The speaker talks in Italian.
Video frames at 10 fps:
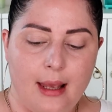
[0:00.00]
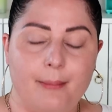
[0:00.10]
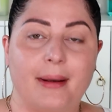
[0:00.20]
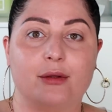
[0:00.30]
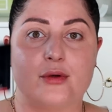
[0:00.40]

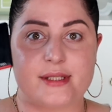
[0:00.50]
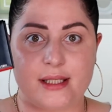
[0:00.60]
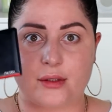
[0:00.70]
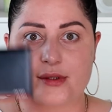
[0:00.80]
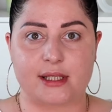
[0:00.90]
prendo il
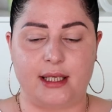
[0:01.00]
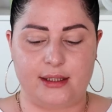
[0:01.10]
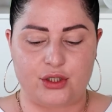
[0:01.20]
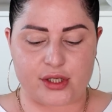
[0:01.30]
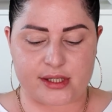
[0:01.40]
Synchro Skin
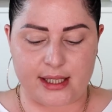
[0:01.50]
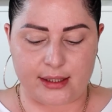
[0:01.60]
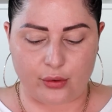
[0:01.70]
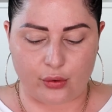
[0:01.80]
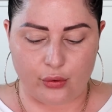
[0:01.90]

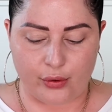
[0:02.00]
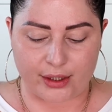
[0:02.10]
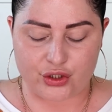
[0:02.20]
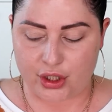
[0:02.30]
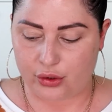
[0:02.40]
sedo
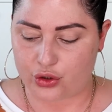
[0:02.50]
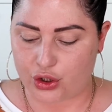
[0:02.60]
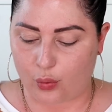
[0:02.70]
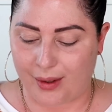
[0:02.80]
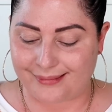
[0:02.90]
colore
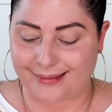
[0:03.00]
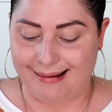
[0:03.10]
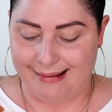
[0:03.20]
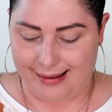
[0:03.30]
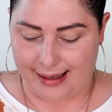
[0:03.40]
150
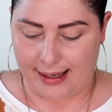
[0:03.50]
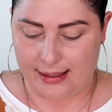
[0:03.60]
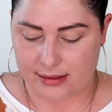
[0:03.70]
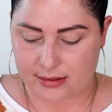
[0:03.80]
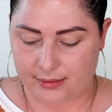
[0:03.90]

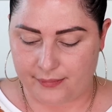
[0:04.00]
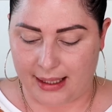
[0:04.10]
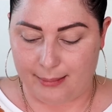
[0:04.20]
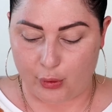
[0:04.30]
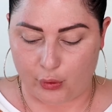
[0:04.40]
Lace, che
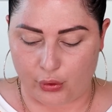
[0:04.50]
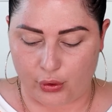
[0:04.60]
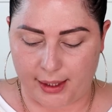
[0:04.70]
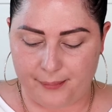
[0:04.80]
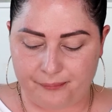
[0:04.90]
è il mio
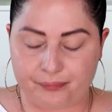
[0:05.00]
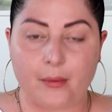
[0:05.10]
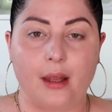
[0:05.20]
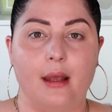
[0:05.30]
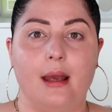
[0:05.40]
colore,
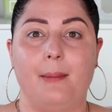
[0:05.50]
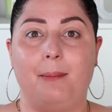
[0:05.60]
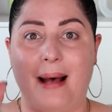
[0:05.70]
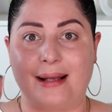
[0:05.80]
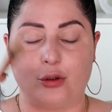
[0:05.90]

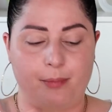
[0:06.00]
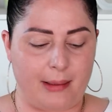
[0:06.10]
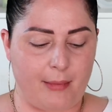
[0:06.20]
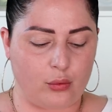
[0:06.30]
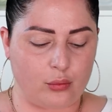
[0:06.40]
parto
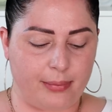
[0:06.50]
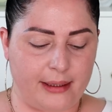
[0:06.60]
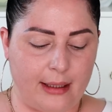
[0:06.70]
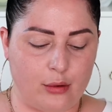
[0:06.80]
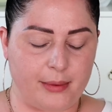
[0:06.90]
prima con un
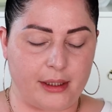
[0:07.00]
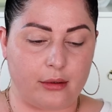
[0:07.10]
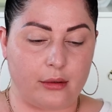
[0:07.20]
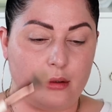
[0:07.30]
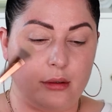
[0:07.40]
pennello
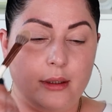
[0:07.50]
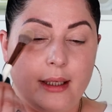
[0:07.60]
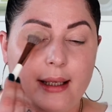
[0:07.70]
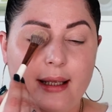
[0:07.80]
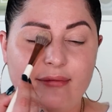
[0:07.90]
piccolo
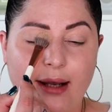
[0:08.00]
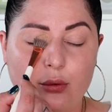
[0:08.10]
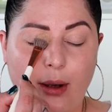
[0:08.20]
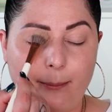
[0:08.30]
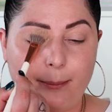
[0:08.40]
e
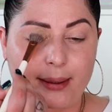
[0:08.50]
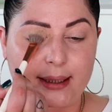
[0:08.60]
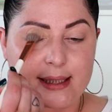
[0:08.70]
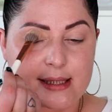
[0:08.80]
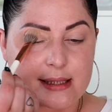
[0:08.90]
vado a
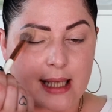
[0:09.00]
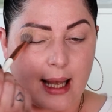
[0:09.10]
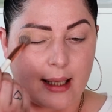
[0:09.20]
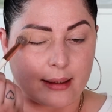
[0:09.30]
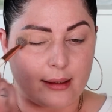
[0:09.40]

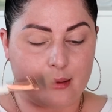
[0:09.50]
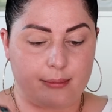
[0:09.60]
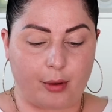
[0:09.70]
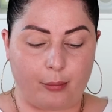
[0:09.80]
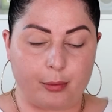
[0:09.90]
pressare,
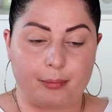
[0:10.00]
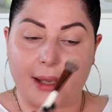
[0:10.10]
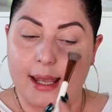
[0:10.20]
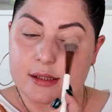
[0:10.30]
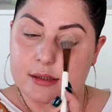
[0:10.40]
proprio
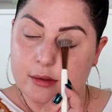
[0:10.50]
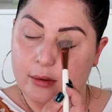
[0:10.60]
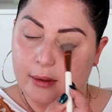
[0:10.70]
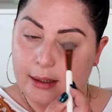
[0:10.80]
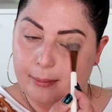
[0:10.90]

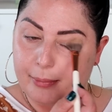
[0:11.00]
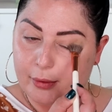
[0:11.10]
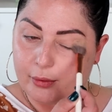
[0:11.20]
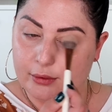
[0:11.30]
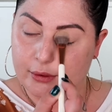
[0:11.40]
presso, il
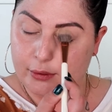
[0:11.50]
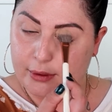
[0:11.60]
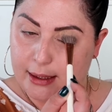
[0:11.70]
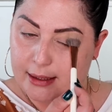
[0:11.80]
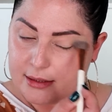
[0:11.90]
prodotto
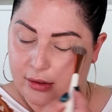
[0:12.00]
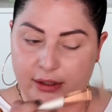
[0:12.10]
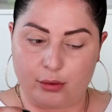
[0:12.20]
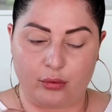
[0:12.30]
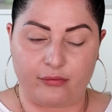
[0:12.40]
nelle
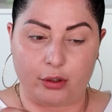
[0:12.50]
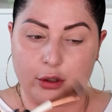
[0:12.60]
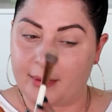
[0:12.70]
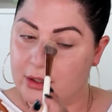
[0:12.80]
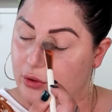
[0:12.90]
zone in cui voglio
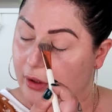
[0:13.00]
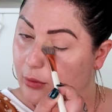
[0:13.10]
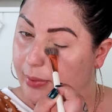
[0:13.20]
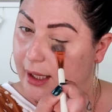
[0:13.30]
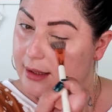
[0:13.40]
maggiore
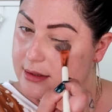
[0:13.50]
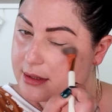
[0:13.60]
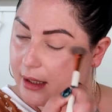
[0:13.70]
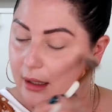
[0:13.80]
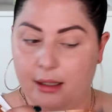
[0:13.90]

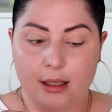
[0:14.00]
coprenza.